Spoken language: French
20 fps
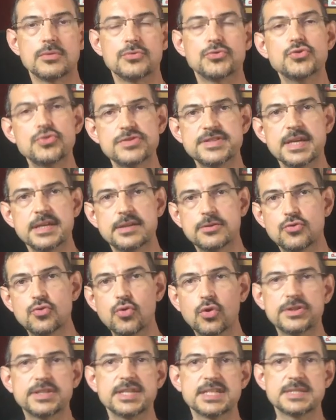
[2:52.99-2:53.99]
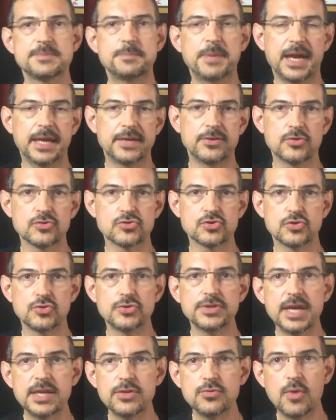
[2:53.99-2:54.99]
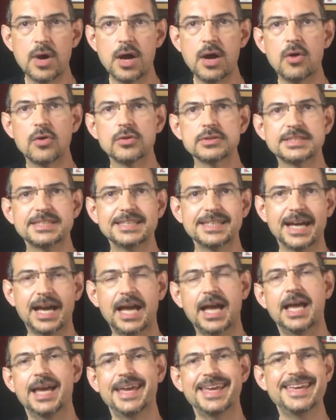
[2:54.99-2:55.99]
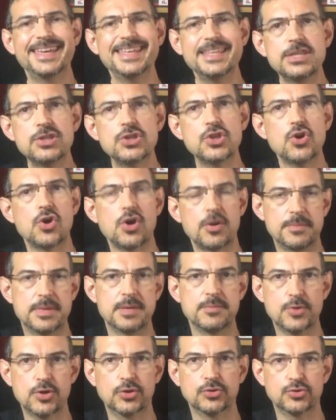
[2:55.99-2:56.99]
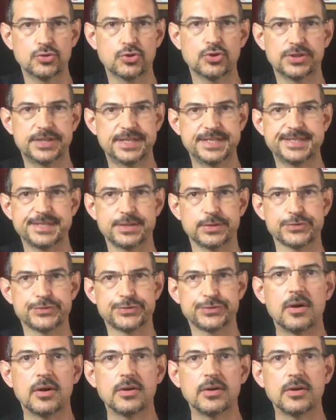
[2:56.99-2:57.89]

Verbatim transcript: De cette courte expérience, le Danois en tirera énormément de connaissances.